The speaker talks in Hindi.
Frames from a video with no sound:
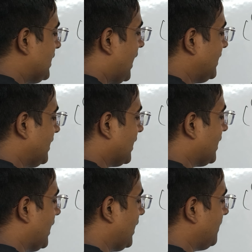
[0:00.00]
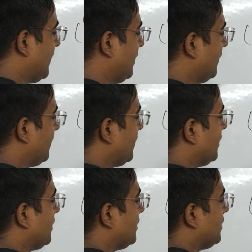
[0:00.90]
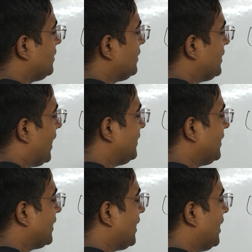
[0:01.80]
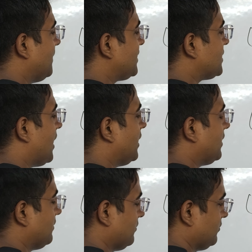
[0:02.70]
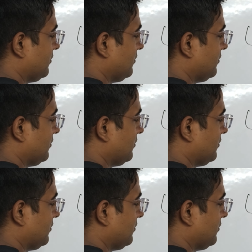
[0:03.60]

यहां दे रखा है हमें यहां दे रखा है हमें साठ